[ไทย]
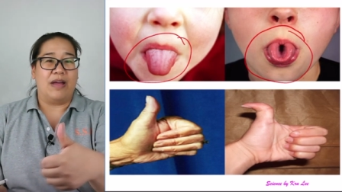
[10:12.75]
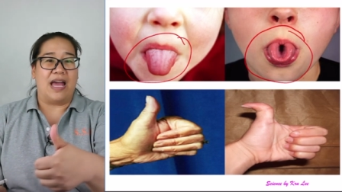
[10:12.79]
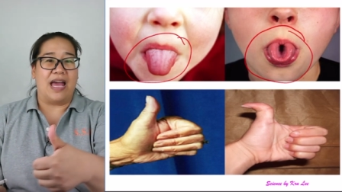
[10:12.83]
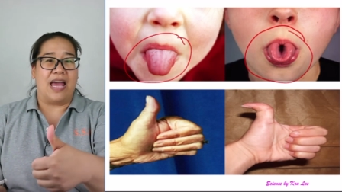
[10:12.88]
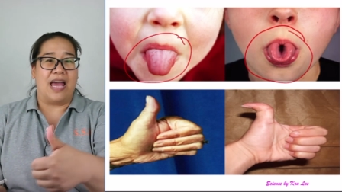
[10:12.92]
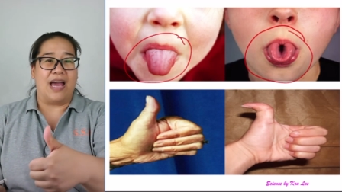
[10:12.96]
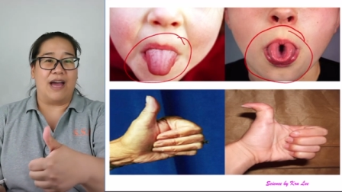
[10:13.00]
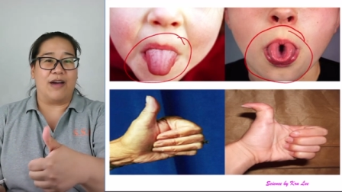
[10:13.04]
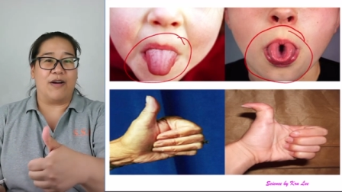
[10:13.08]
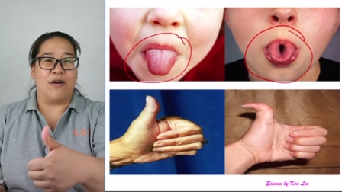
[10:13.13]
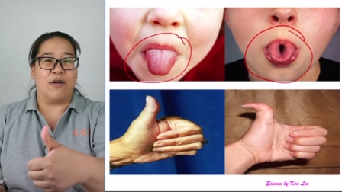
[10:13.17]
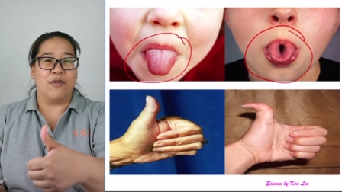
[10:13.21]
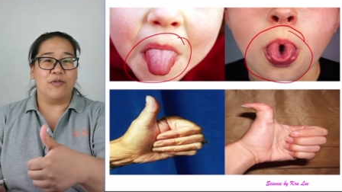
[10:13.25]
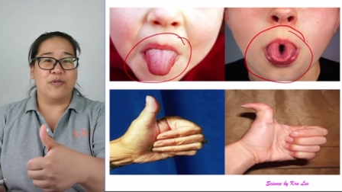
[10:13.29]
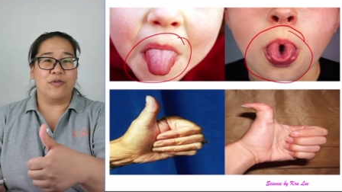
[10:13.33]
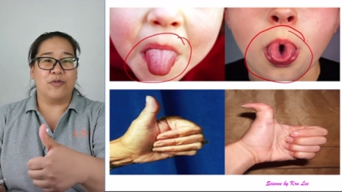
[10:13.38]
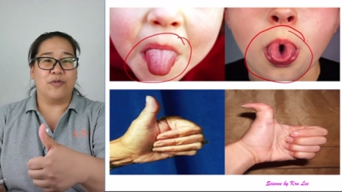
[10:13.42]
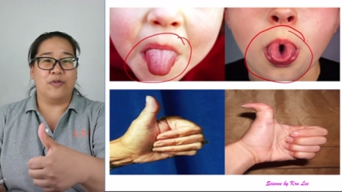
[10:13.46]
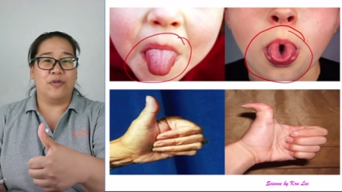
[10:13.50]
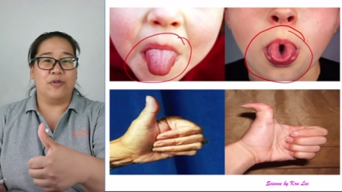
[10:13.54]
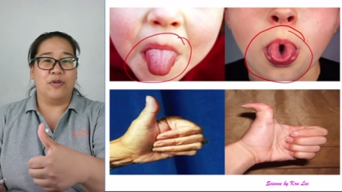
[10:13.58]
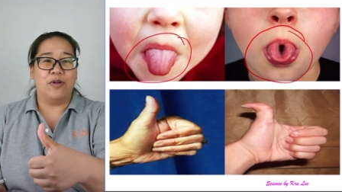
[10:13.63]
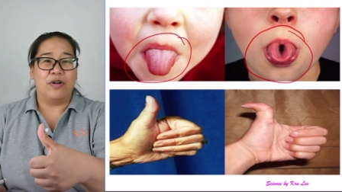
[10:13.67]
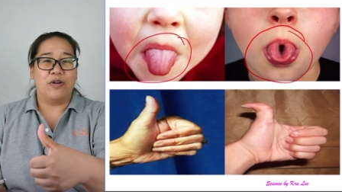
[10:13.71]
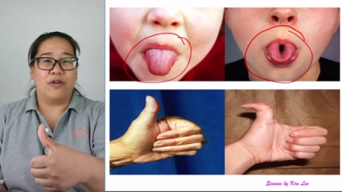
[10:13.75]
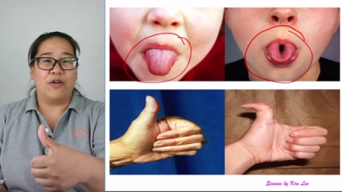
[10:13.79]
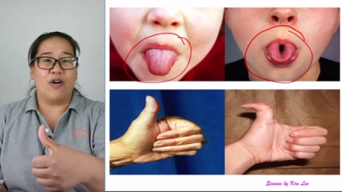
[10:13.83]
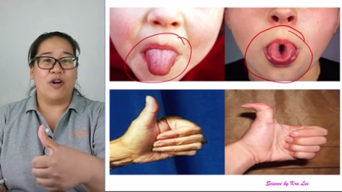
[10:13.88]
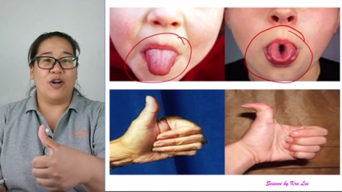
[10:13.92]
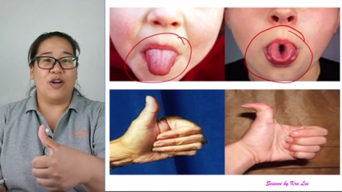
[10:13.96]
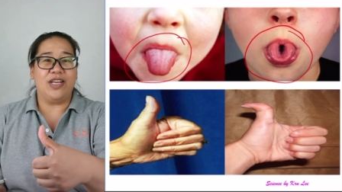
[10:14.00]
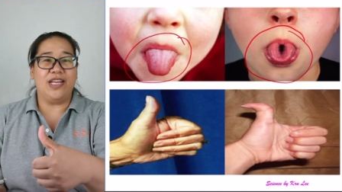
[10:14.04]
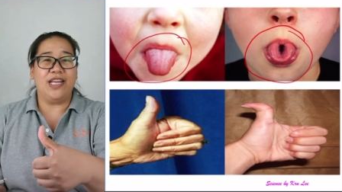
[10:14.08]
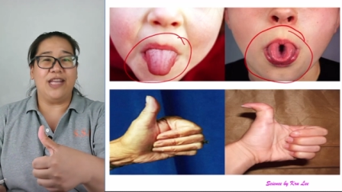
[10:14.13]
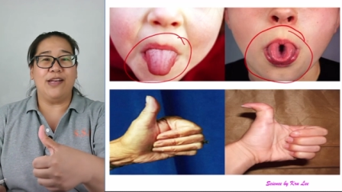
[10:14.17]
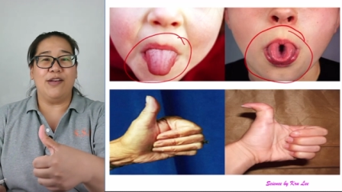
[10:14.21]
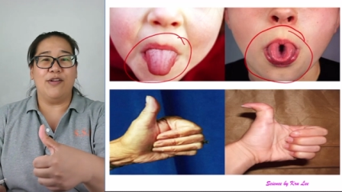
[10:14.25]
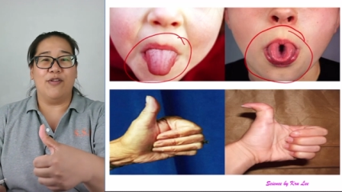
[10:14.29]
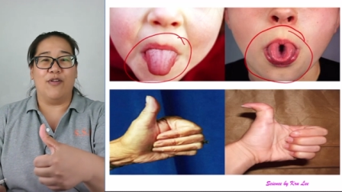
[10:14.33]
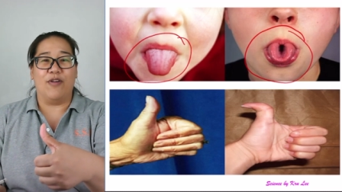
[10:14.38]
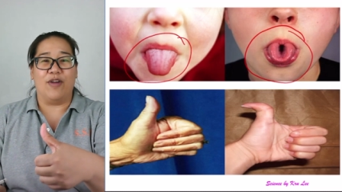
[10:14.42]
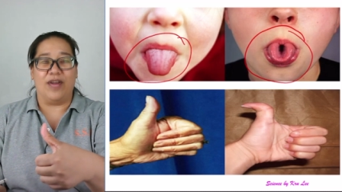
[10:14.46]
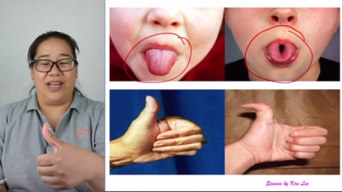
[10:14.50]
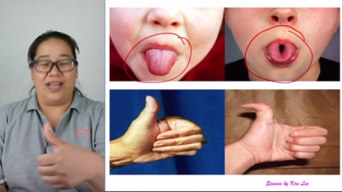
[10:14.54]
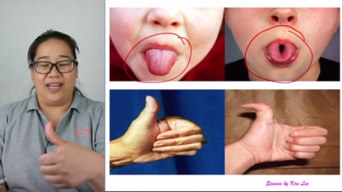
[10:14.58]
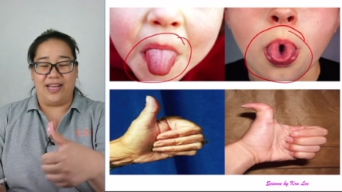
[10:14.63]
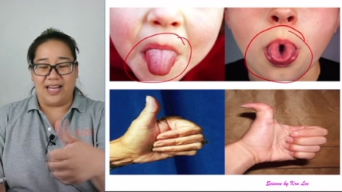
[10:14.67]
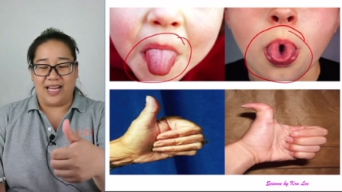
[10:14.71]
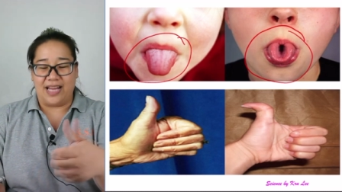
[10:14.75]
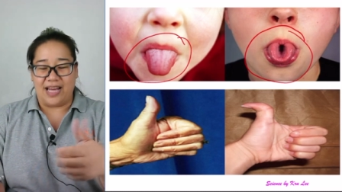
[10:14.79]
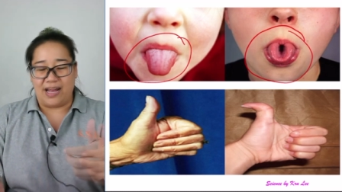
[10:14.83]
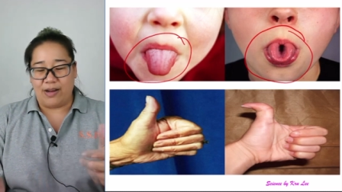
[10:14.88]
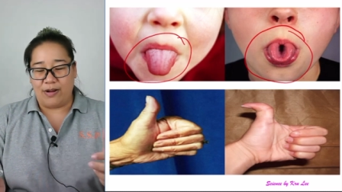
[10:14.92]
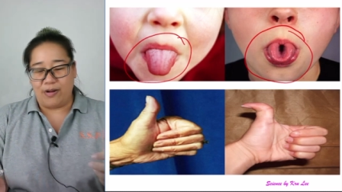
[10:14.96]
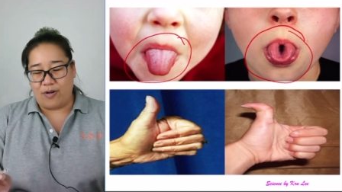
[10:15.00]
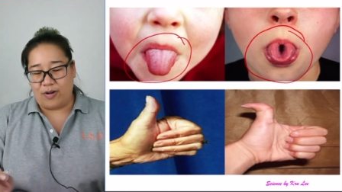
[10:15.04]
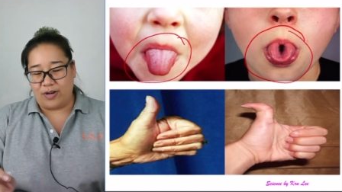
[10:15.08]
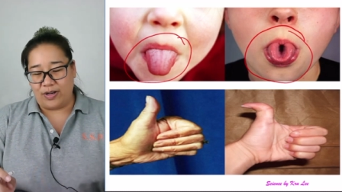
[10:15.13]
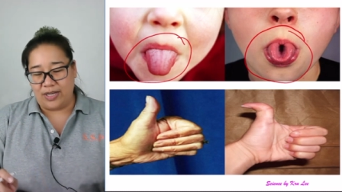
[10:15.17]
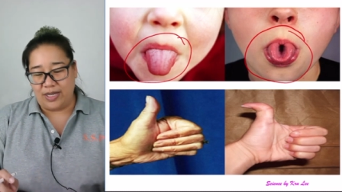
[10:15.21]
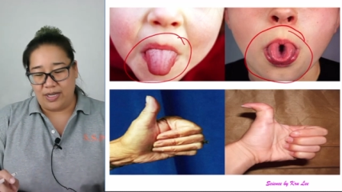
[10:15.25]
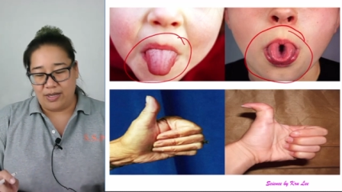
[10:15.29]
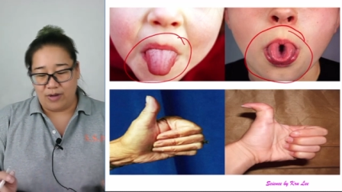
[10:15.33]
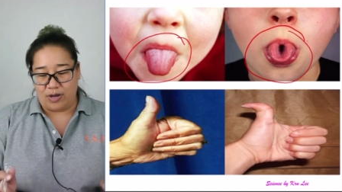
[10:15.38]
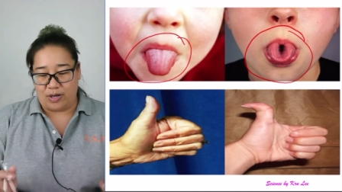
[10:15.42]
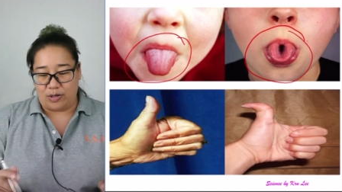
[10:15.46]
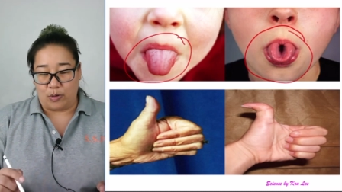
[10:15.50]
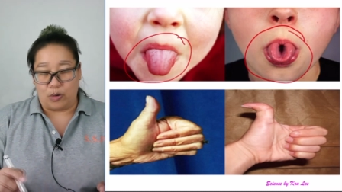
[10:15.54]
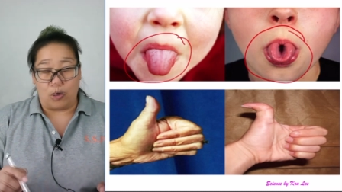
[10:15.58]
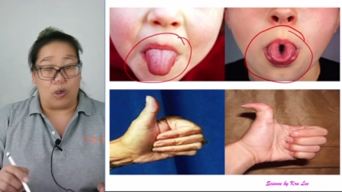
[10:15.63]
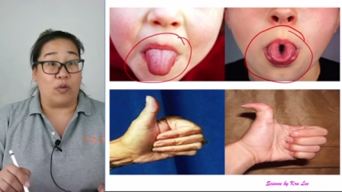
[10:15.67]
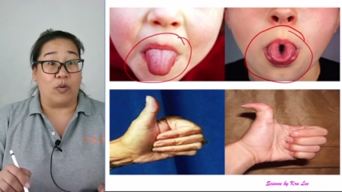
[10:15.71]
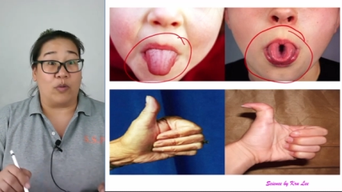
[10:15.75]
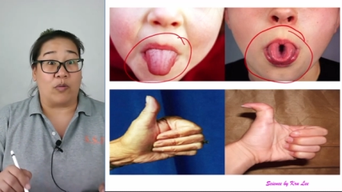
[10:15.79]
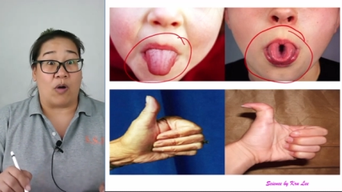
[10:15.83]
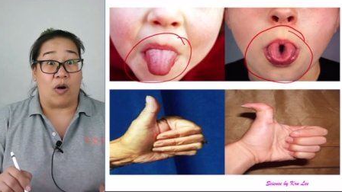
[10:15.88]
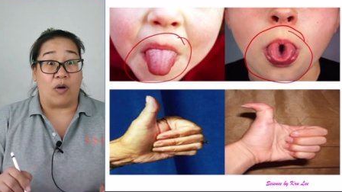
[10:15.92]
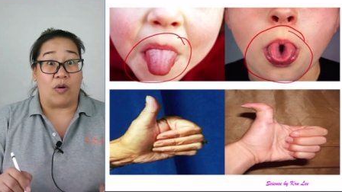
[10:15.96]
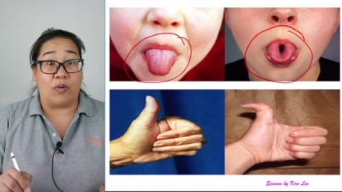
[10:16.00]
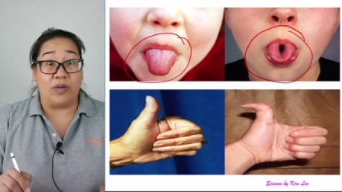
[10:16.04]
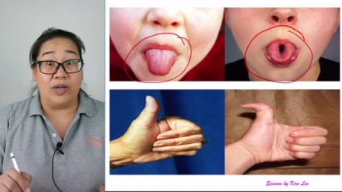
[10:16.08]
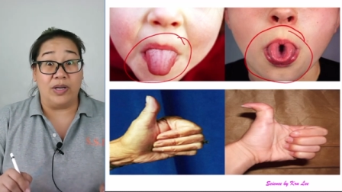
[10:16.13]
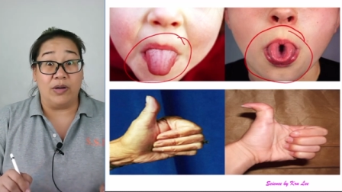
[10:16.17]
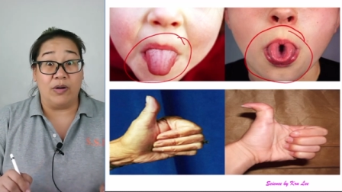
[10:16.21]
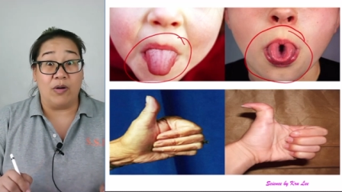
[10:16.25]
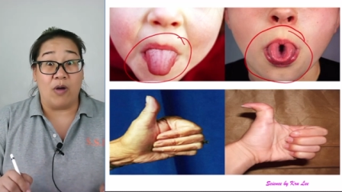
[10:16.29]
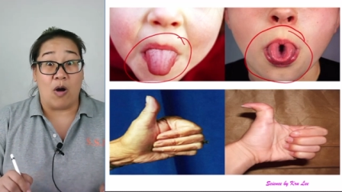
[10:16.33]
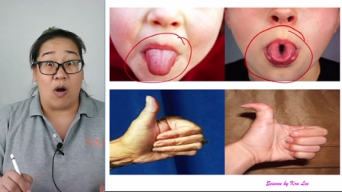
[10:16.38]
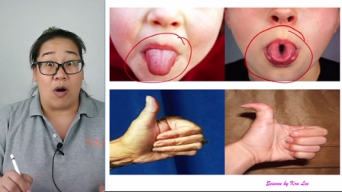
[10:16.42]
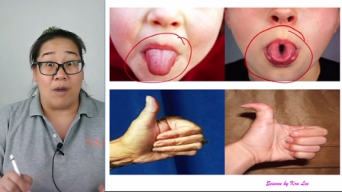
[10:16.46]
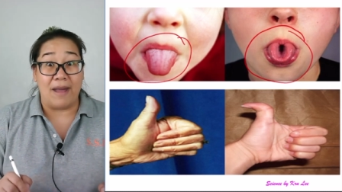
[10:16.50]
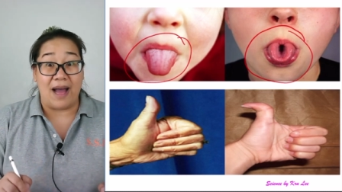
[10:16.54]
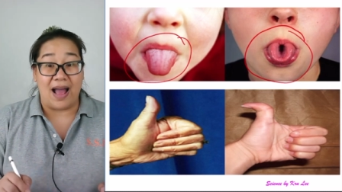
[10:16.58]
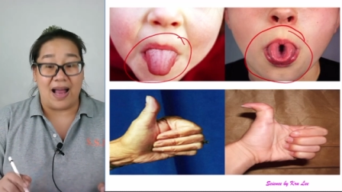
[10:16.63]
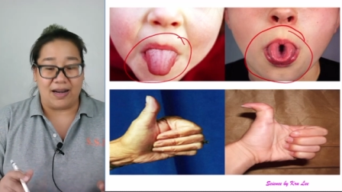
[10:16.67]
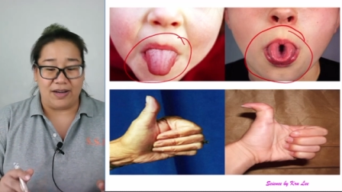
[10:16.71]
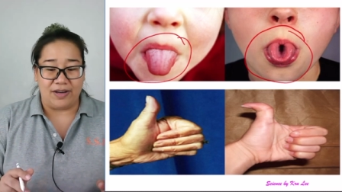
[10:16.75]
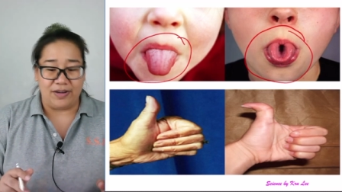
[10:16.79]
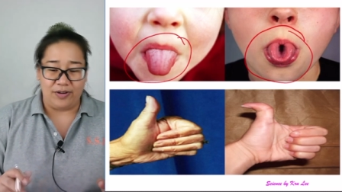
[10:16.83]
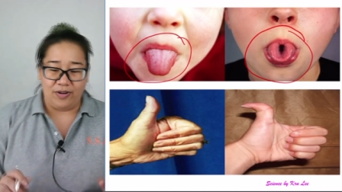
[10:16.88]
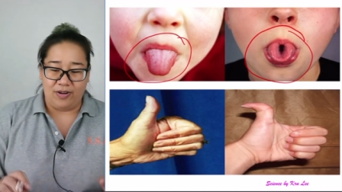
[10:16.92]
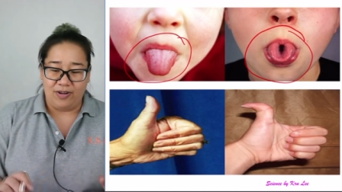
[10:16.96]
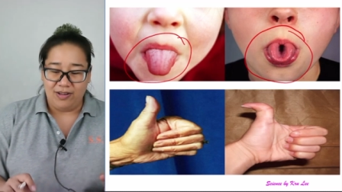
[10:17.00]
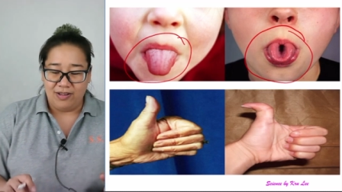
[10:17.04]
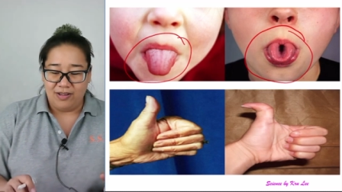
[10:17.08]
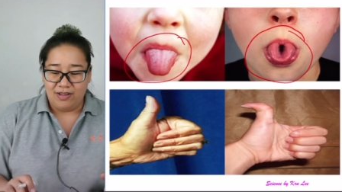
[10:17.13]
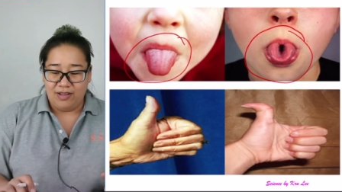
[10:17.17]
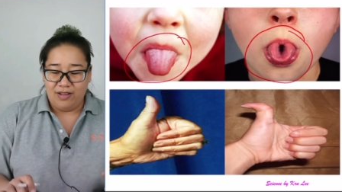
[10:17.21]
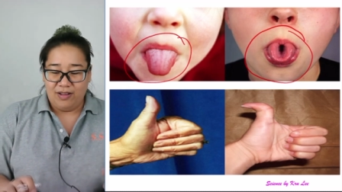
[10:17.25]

อ่า ของคุณครูงอนิดหน่อยนะคะ งอนิดหน่อยโอ้โอของคนนี้งอมากเลยเนาะ